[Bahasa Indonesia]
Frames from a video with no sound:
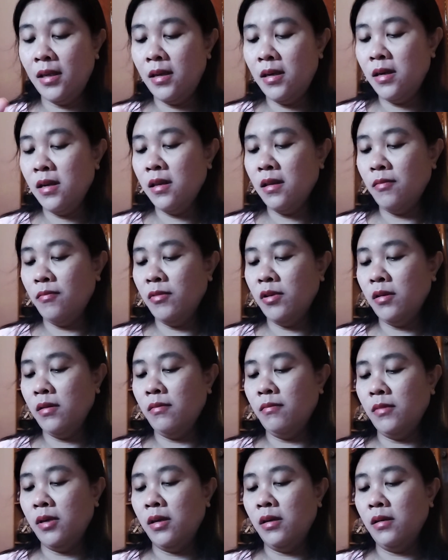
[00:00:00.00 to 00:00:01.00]
ini
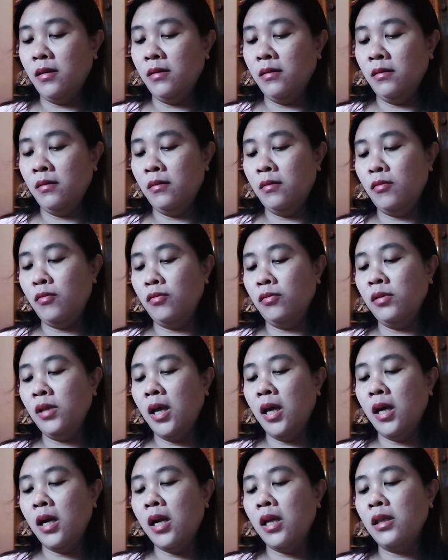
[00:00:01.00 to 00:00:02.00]
teman-teman terus
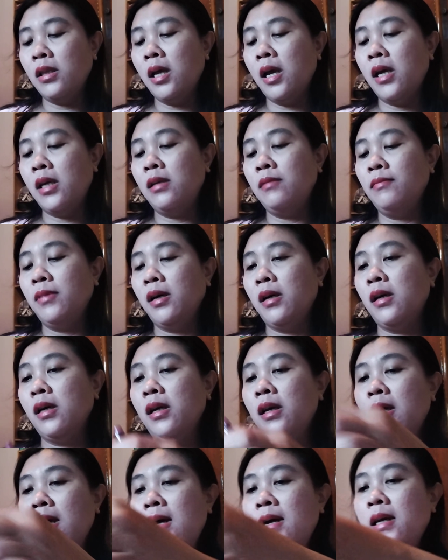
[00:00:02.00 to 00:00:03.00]
tak ratain
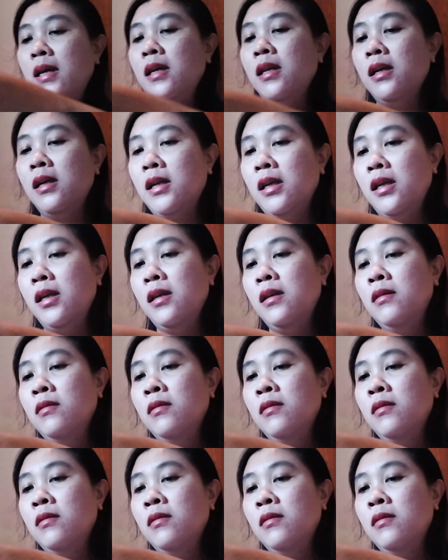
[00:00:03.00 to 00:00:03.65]
pakai yang ini